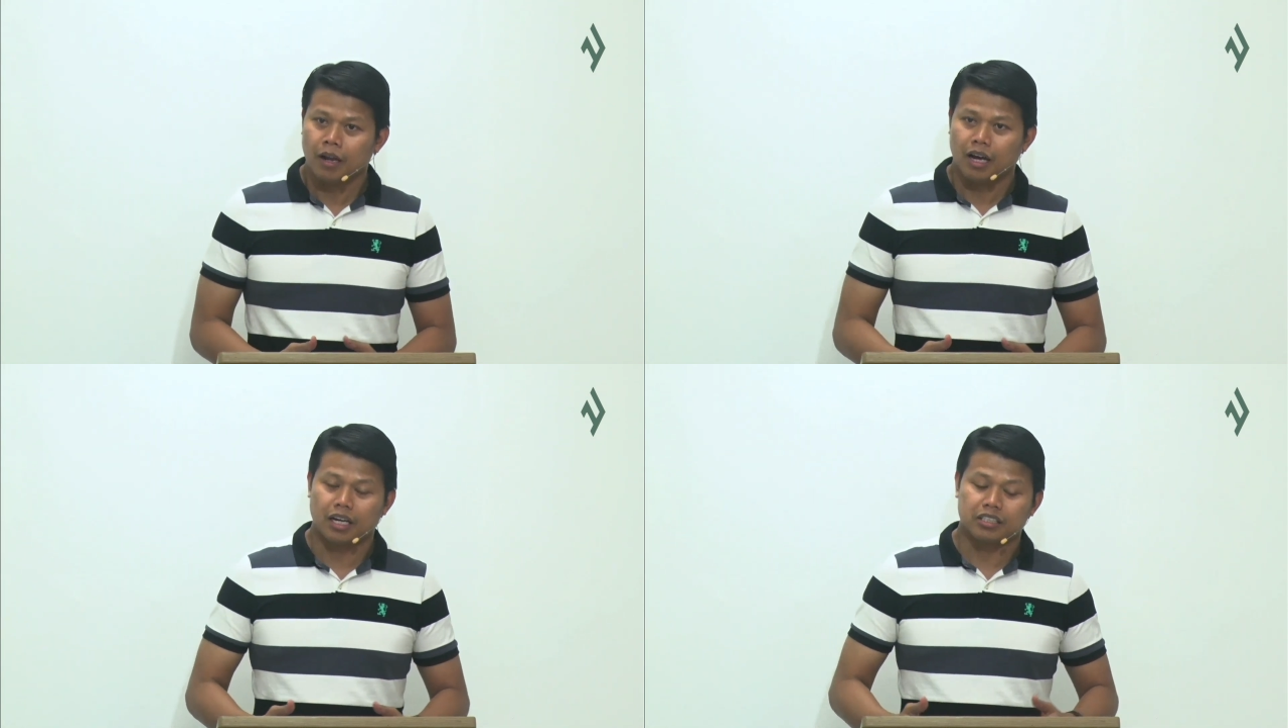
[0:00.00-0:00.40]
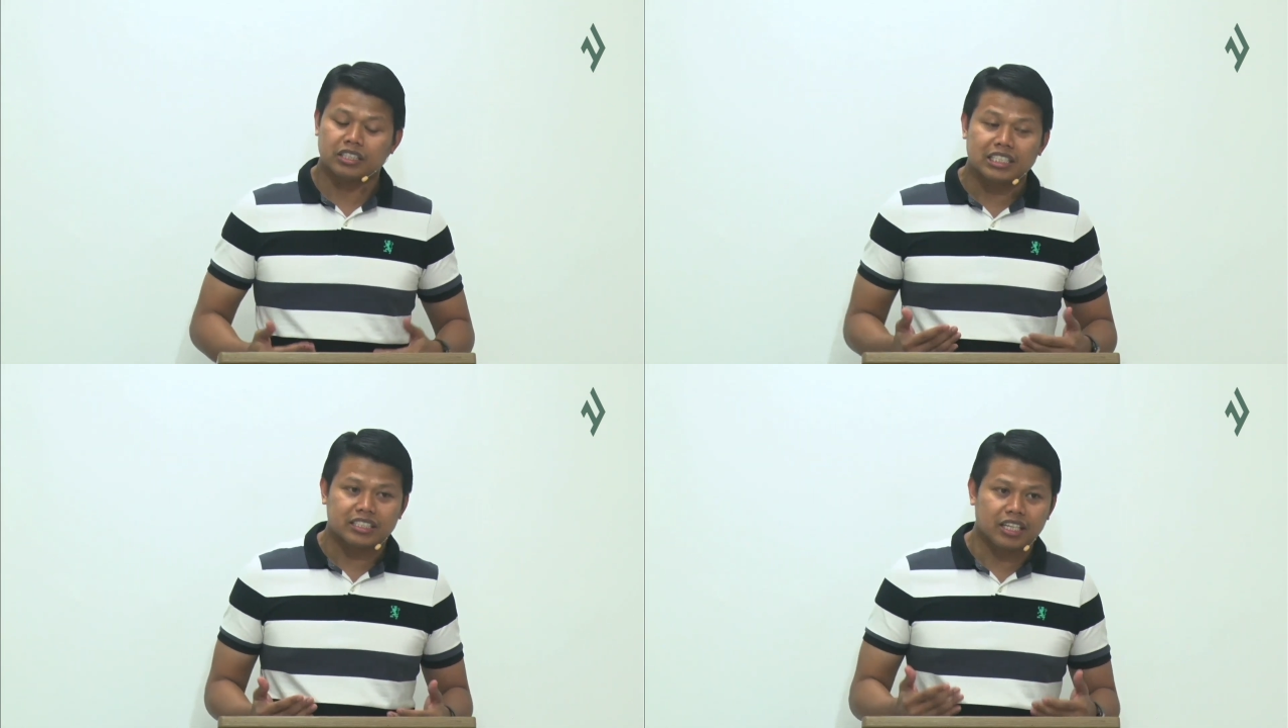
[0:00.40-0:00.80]
uh, she
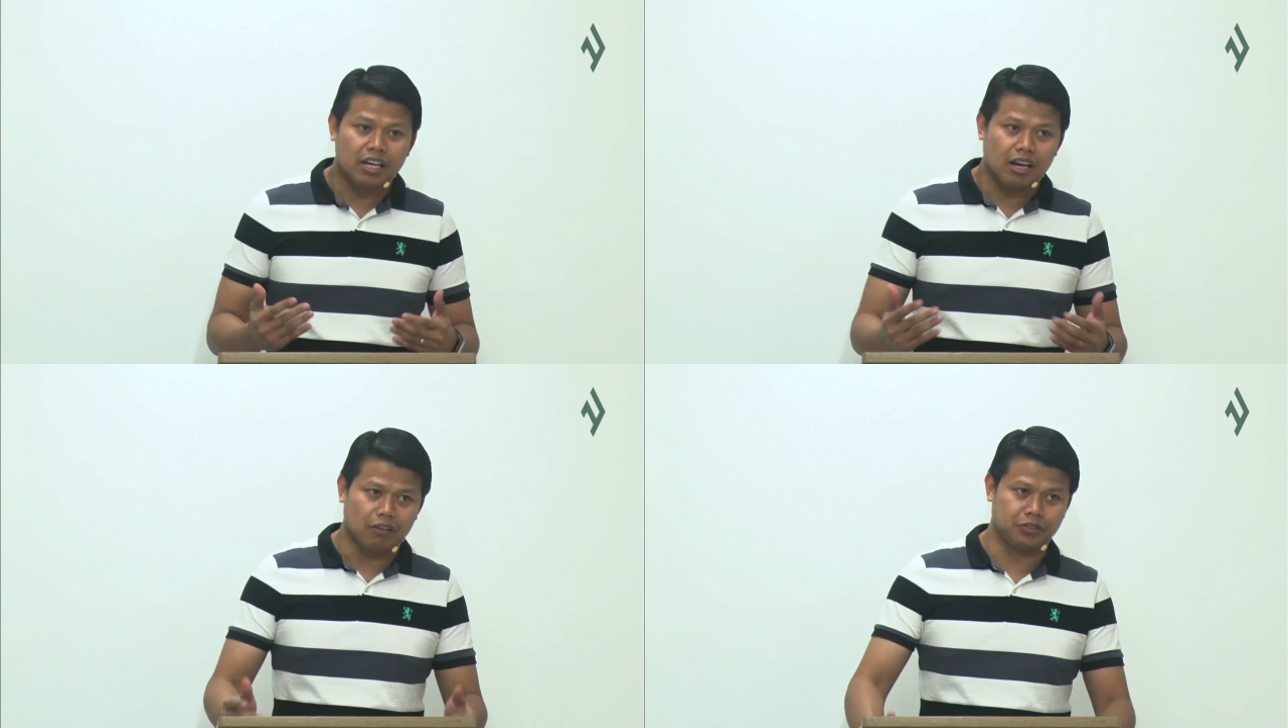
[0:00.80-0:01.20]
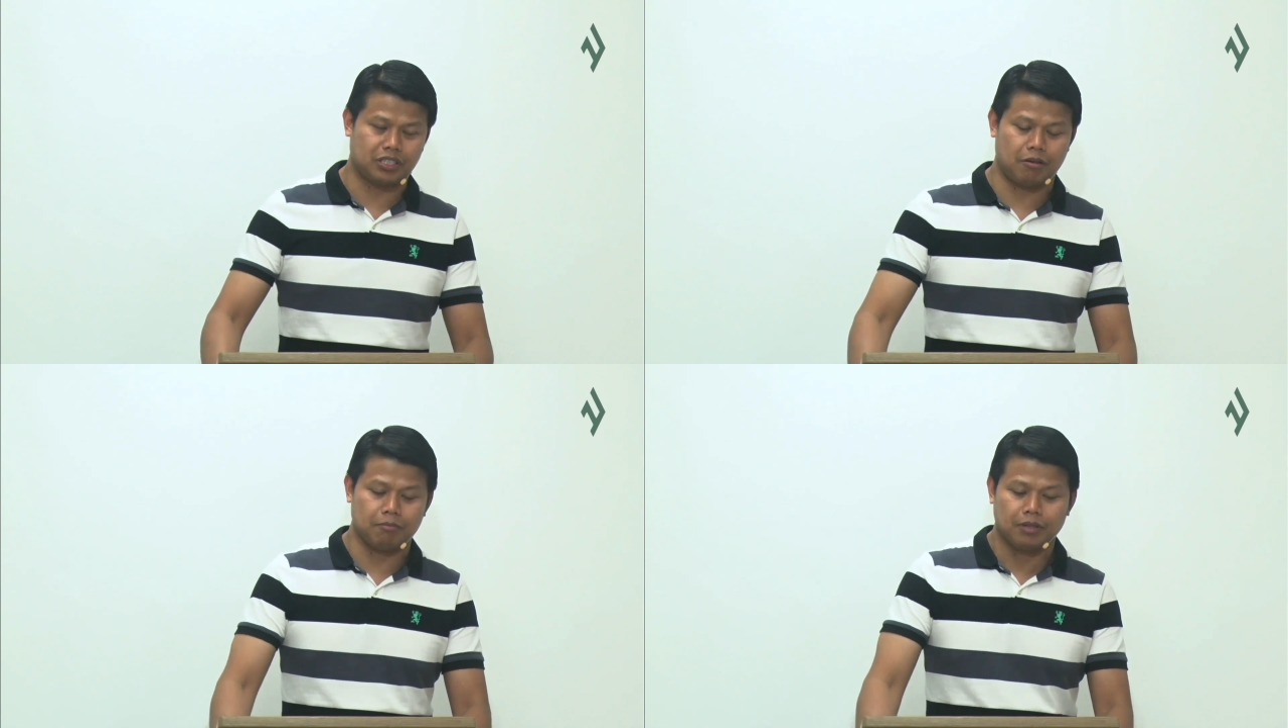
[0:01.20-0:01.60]
still loves
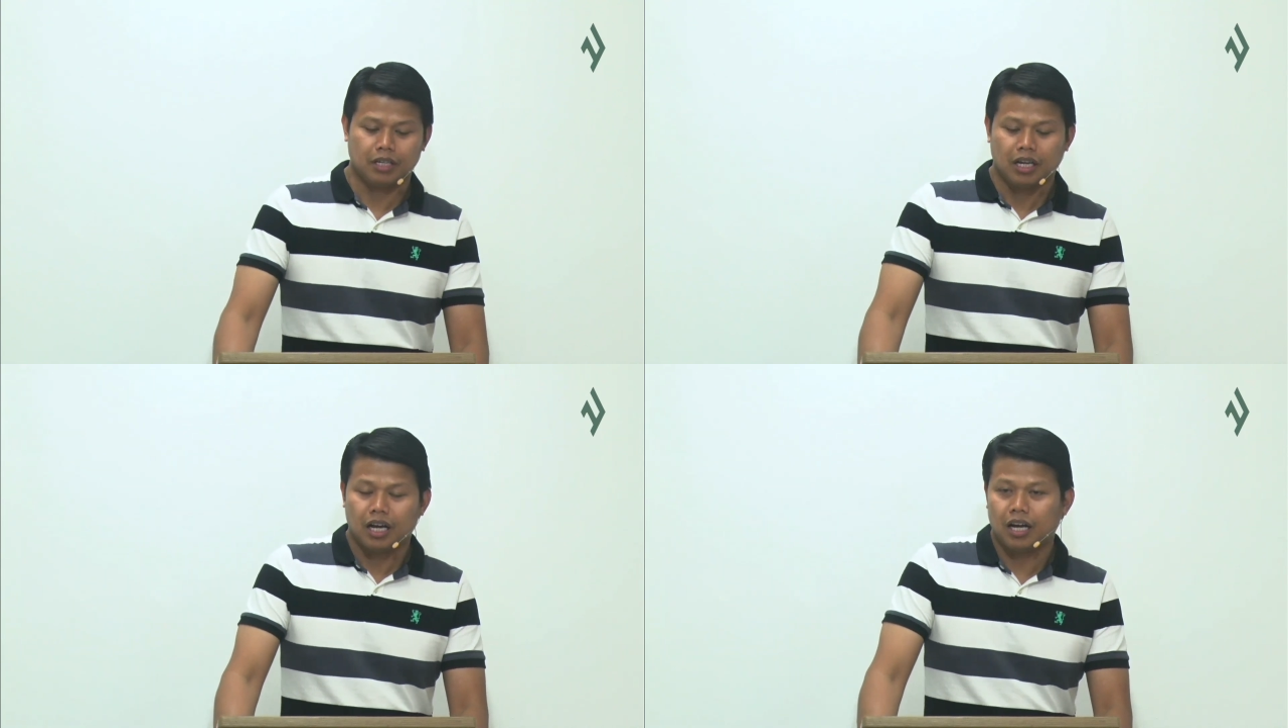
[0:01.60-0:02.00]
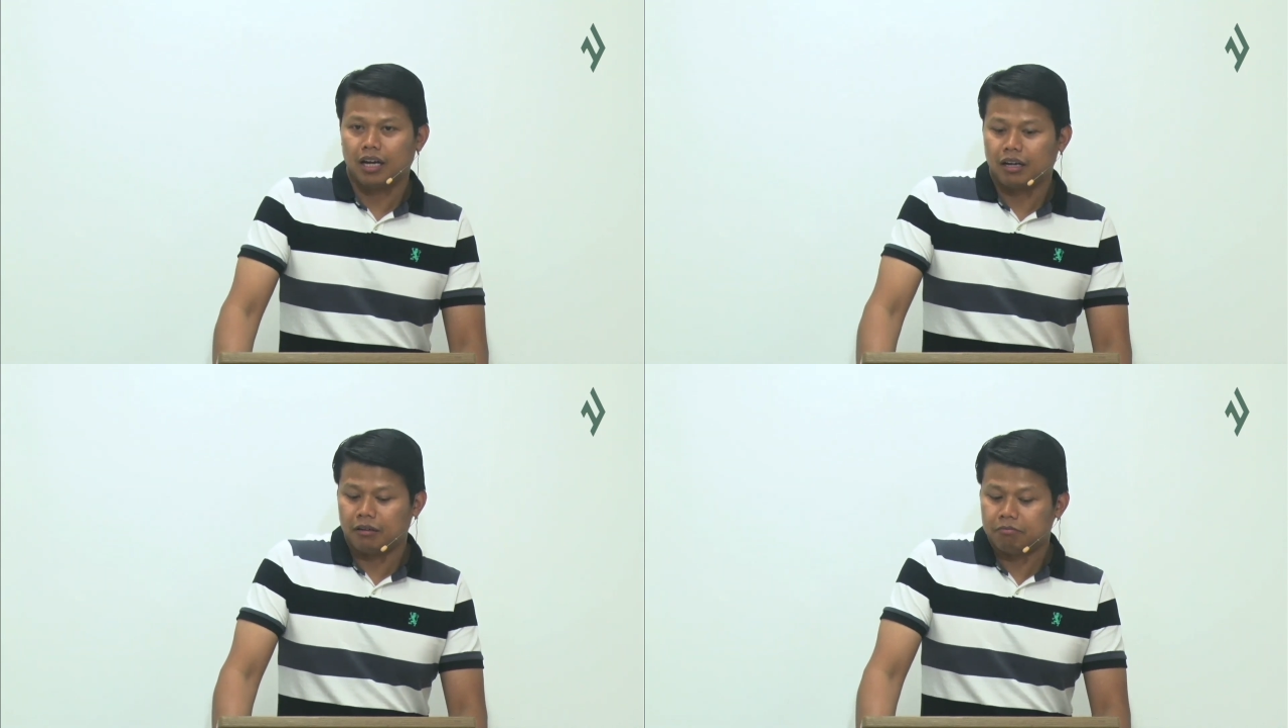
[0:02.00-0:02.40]
him
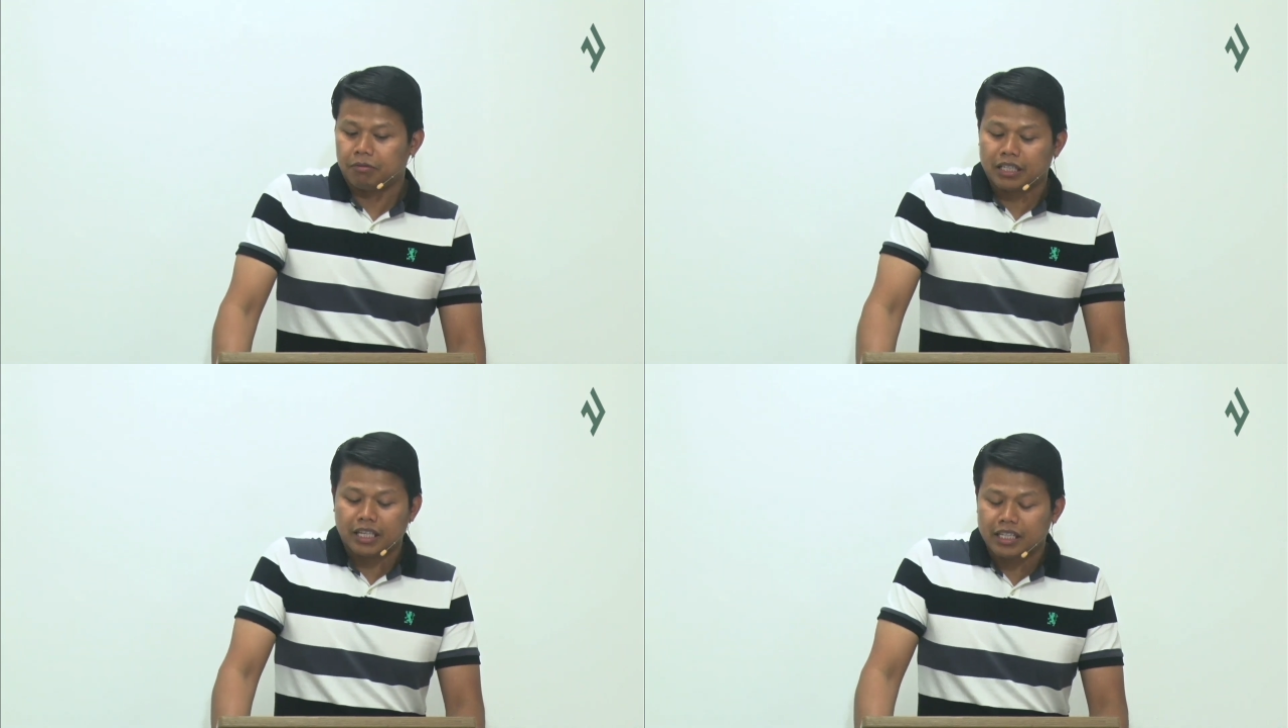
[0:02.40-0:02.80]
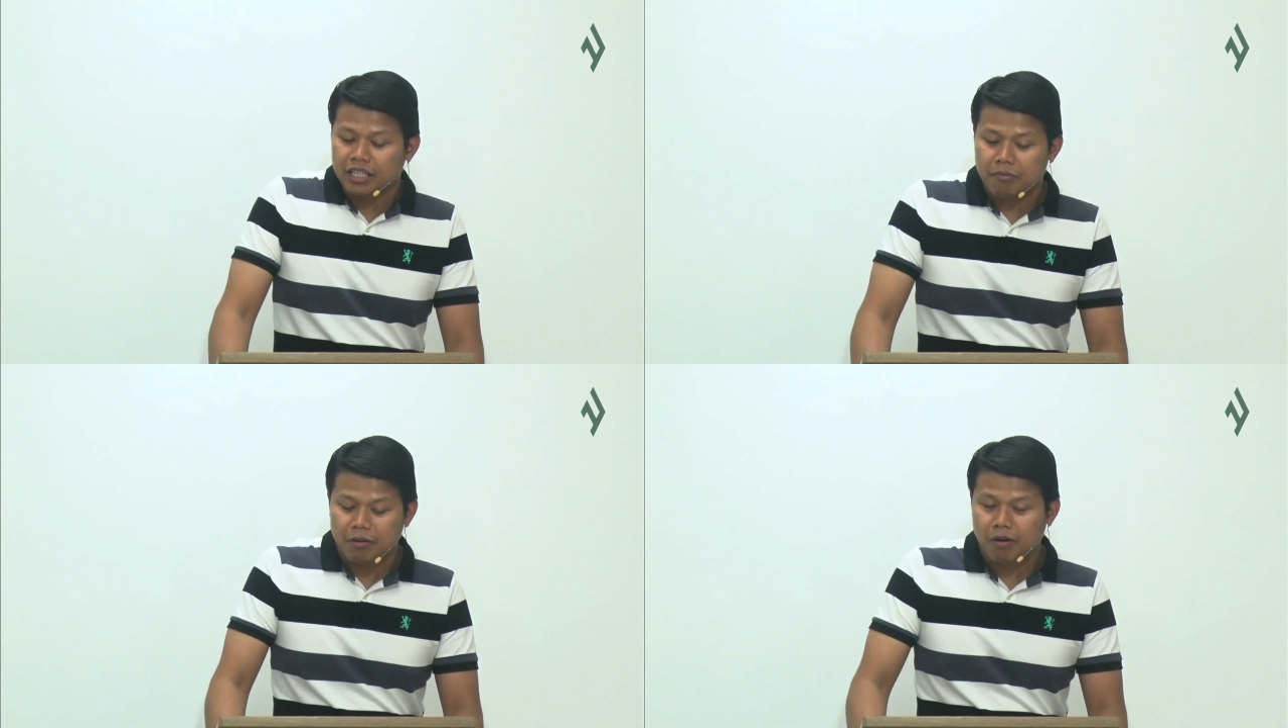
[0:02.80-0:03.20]
uh, at hindi
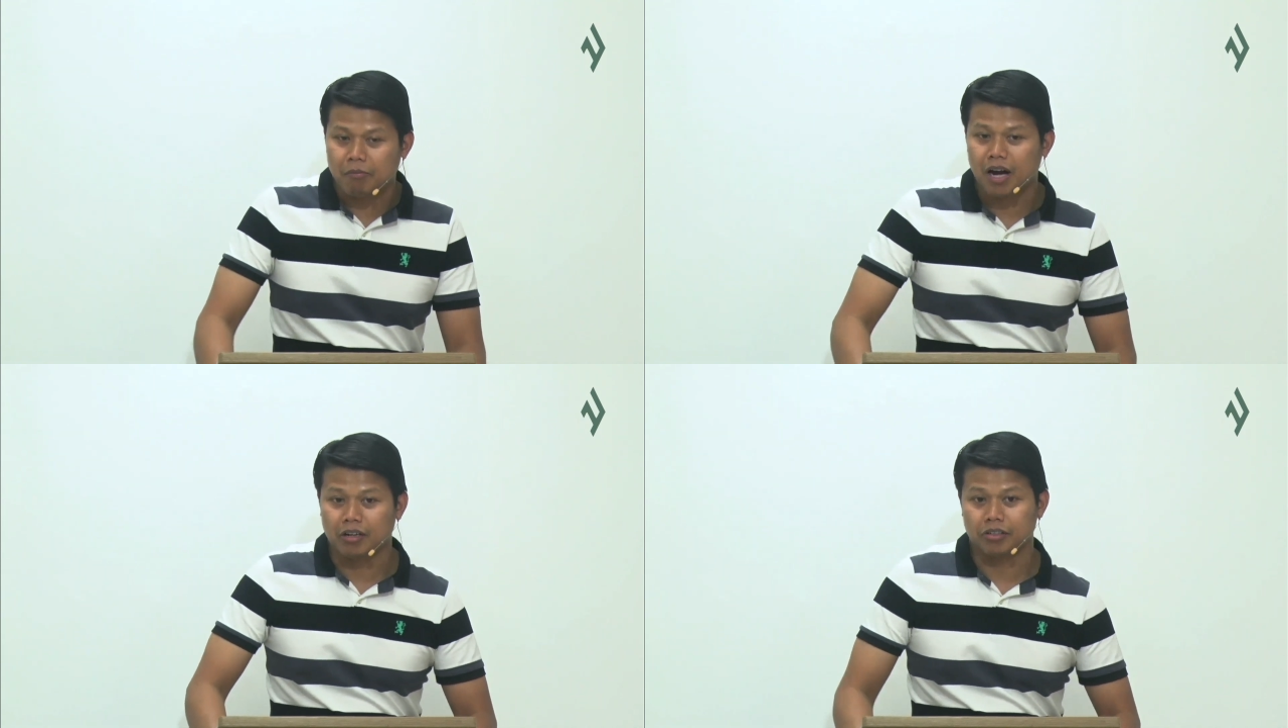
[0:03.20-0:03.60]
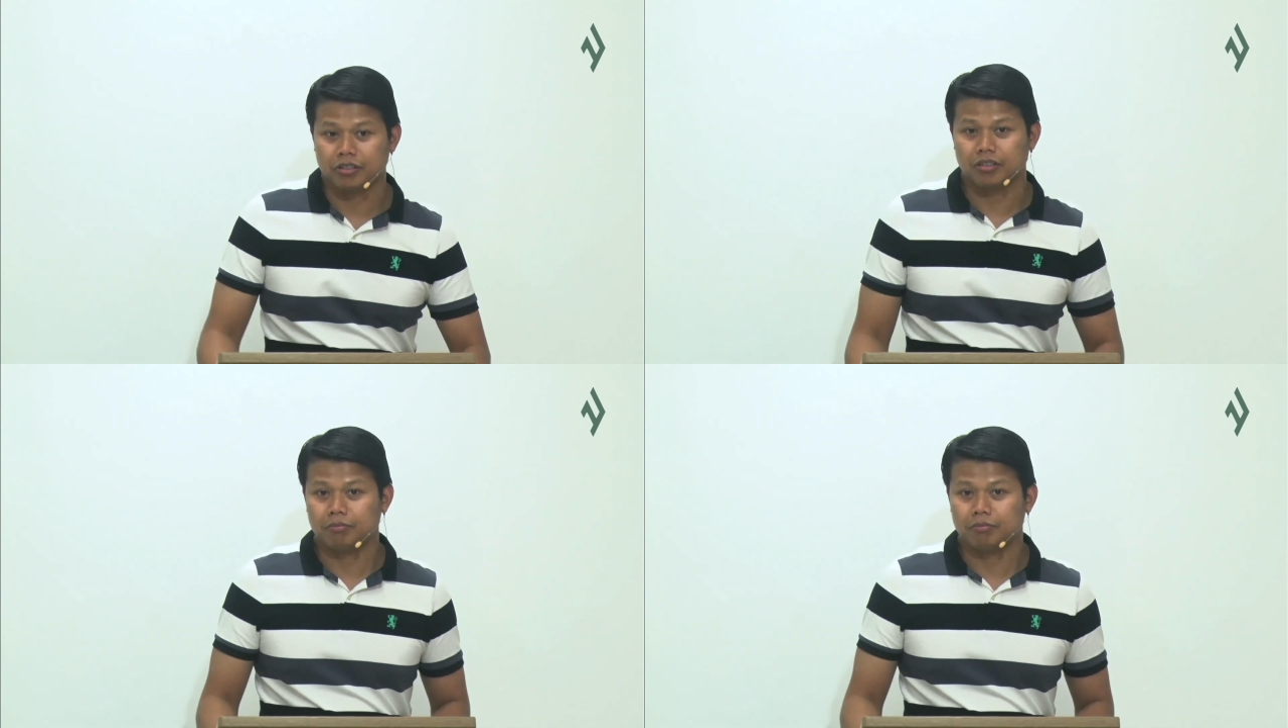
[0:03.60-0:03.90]
magbabago yon.